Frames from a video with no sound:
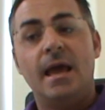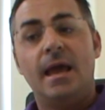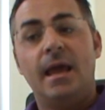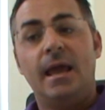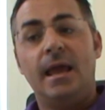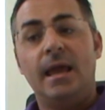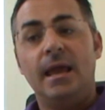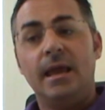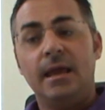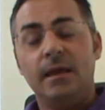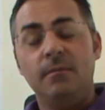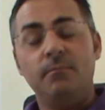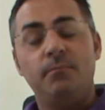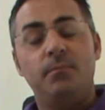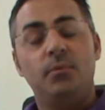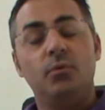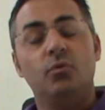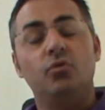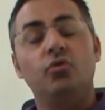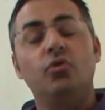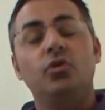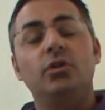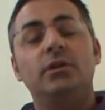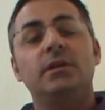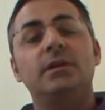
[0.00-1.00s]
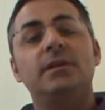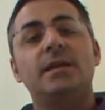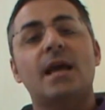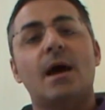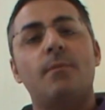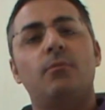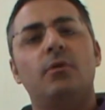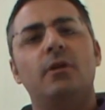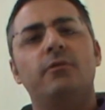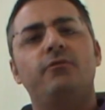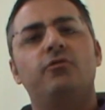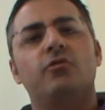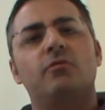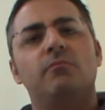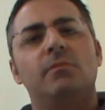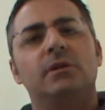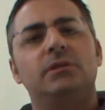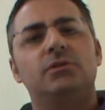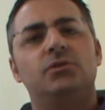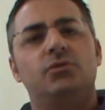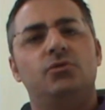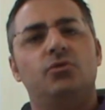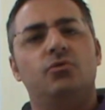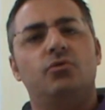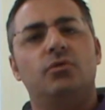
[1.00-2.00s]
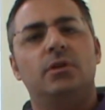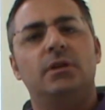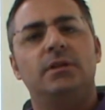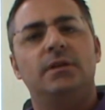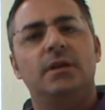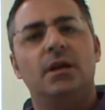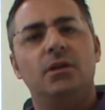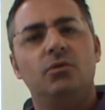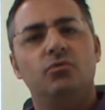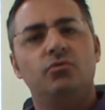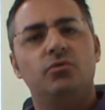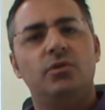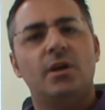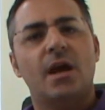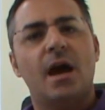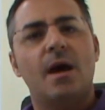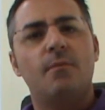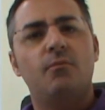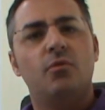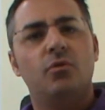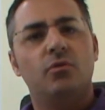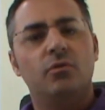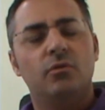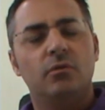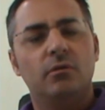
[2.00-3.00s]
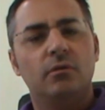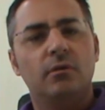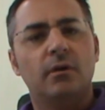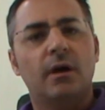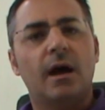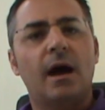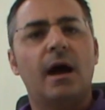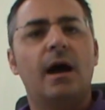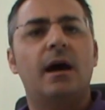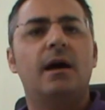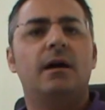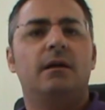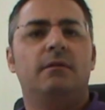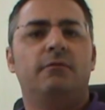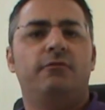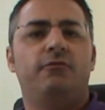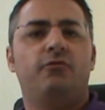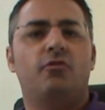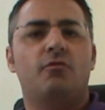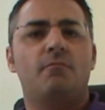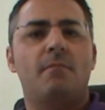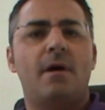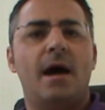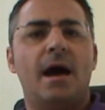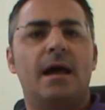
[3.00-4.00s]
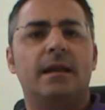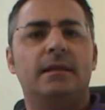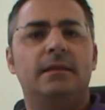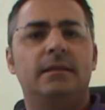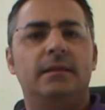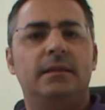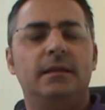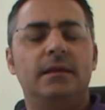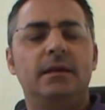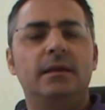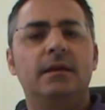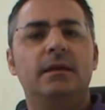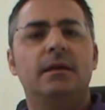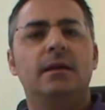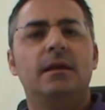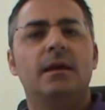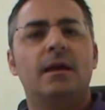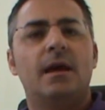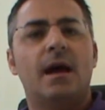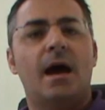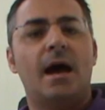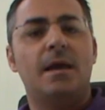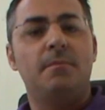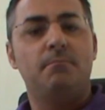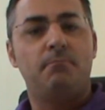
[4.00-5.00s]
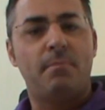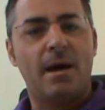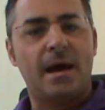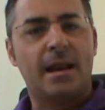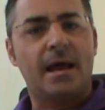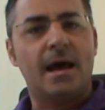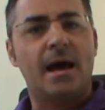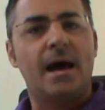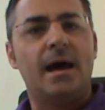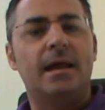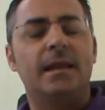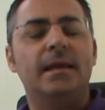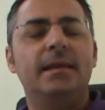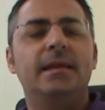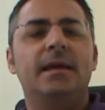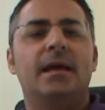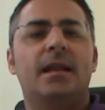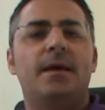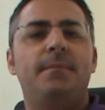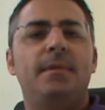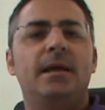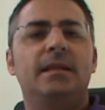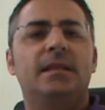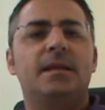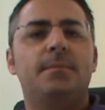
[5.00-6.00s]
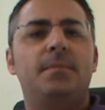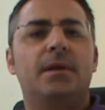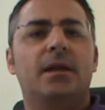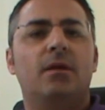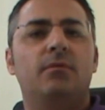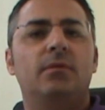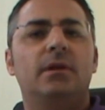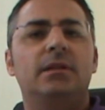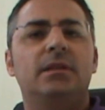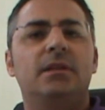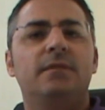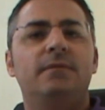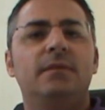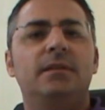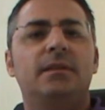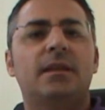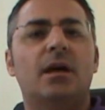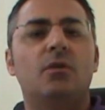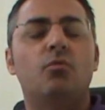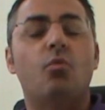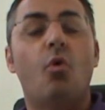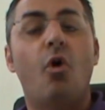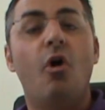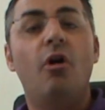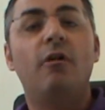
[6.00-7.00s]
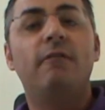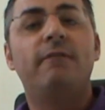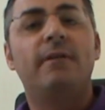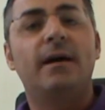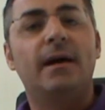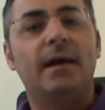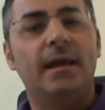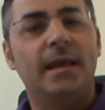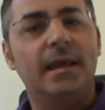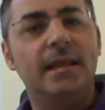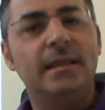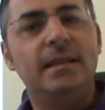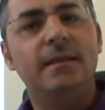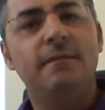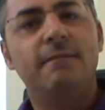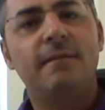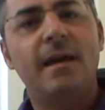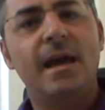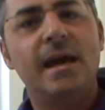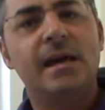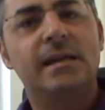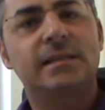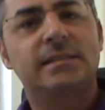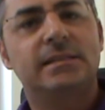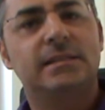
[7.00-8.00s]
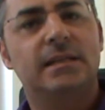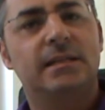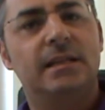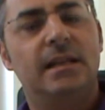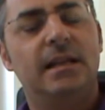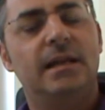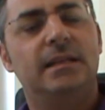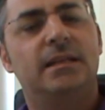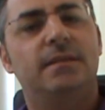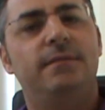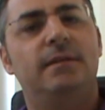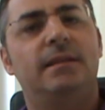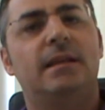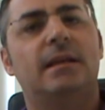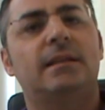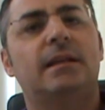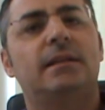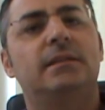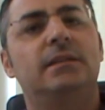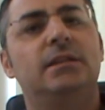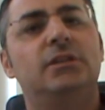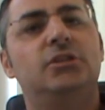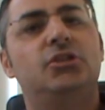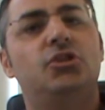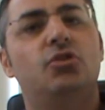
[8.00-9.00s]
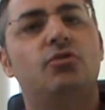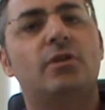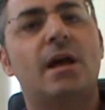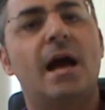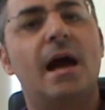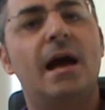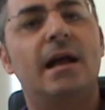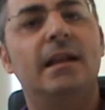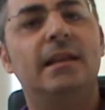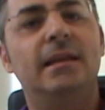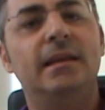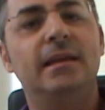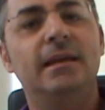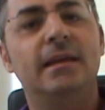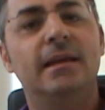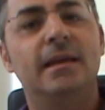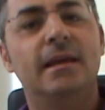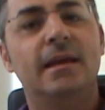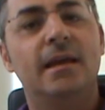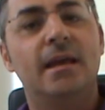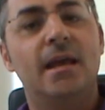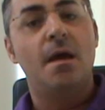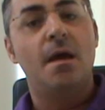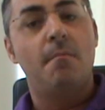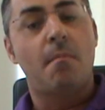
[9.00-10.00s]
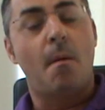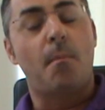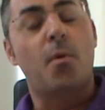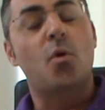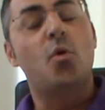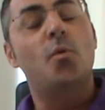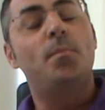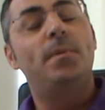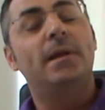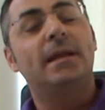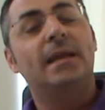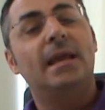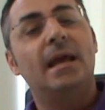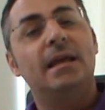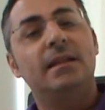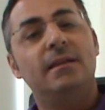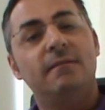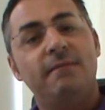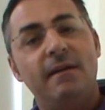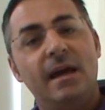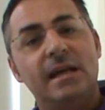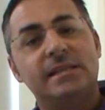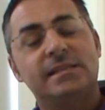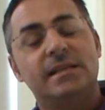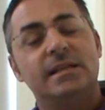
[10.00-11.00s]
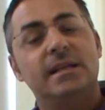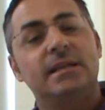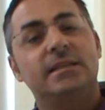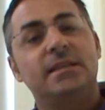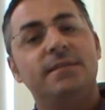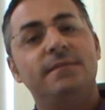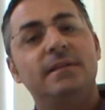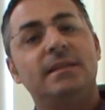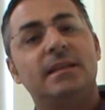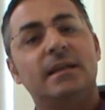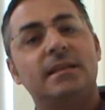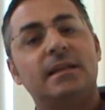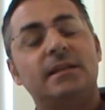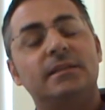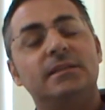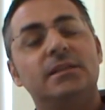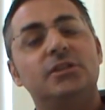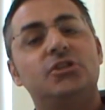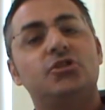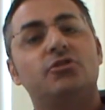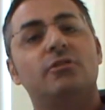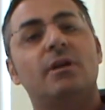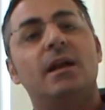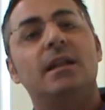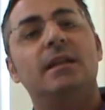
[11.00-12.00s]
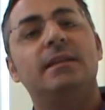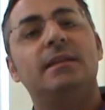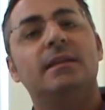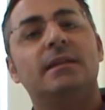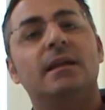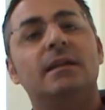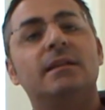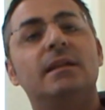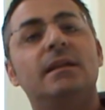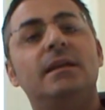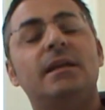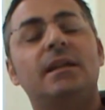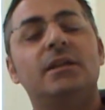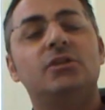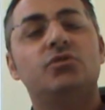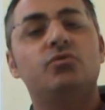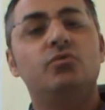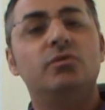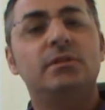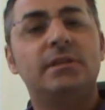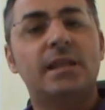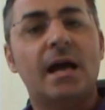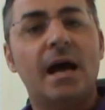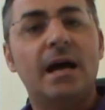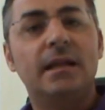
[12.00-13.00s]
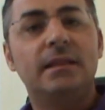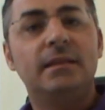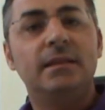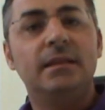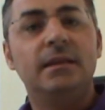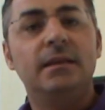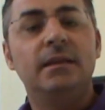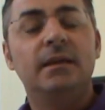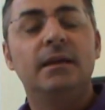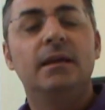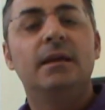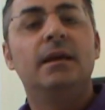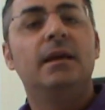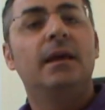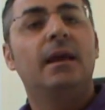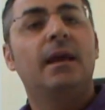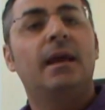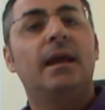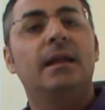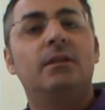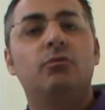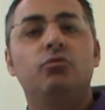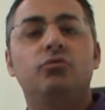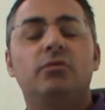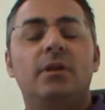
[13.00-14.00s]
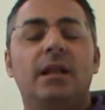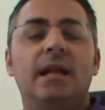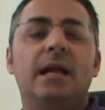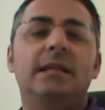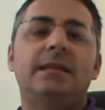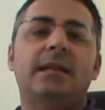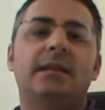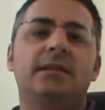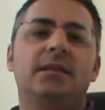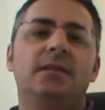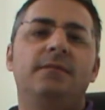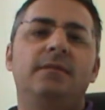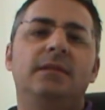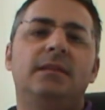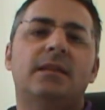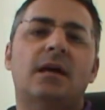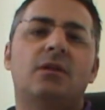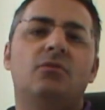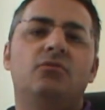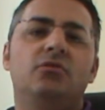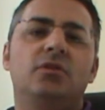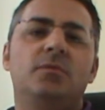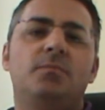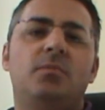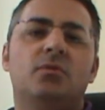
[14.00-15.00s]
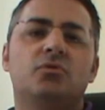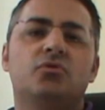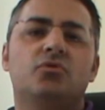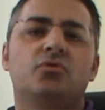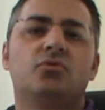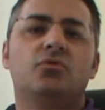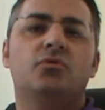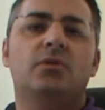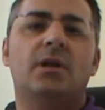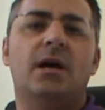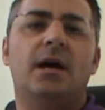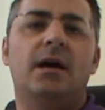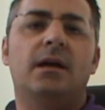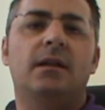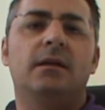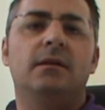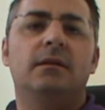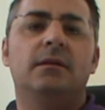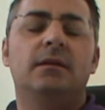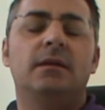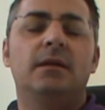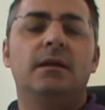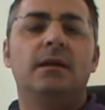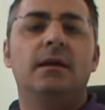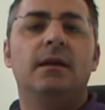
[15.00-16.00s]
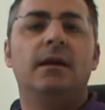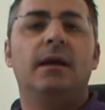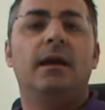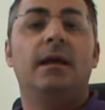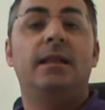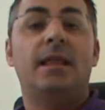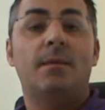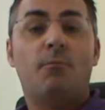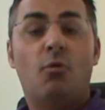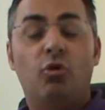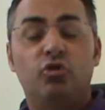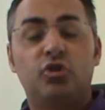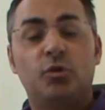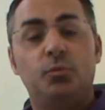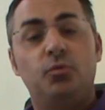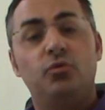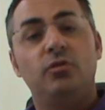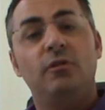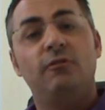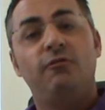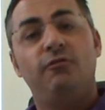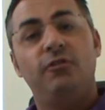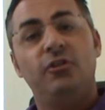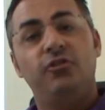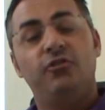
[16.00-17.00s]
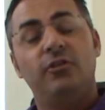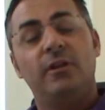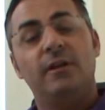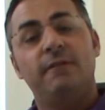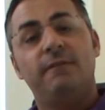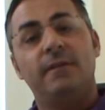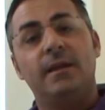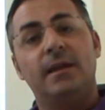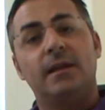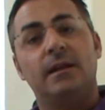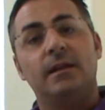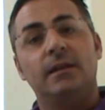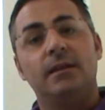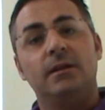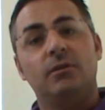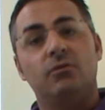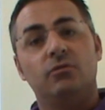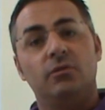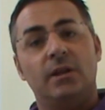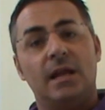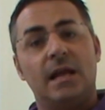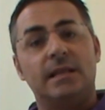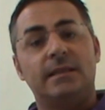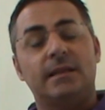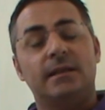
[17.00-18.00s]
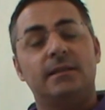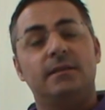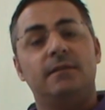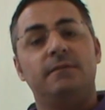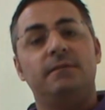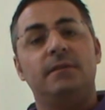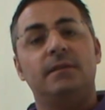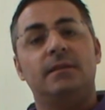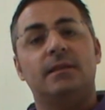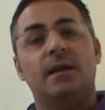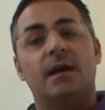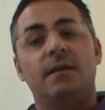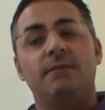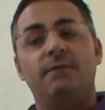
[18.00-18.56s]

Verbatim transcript: E in più noi ti diamo la formazione, ti aiutiamo a formarti a imparare, chiaramente perché è un'attività nuova e diversa dalle attività tradizionali, ma proprio perché è diversa dalle attività tradizionali ti dà dei risultati che tutte le altre attività non ti possono dare ed è molto più difficile averli con le altre attività.